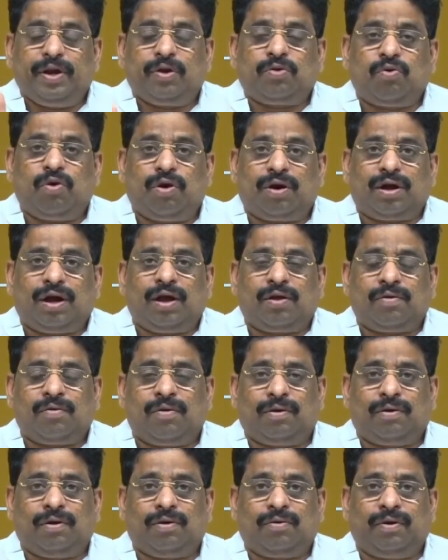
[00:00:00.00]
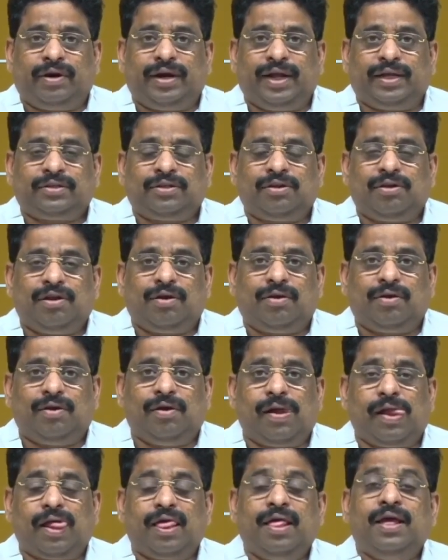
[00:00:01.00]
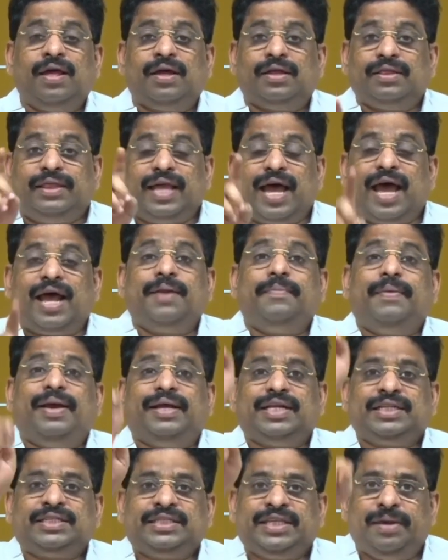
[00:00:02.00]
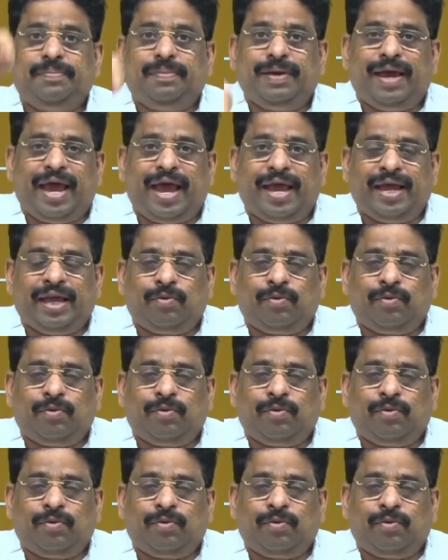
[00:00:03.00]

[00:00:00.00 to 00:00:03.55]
మీరు కోట్ల కోట్లు కొట్టేస్తున్నారో దాని మీద సిబిఐ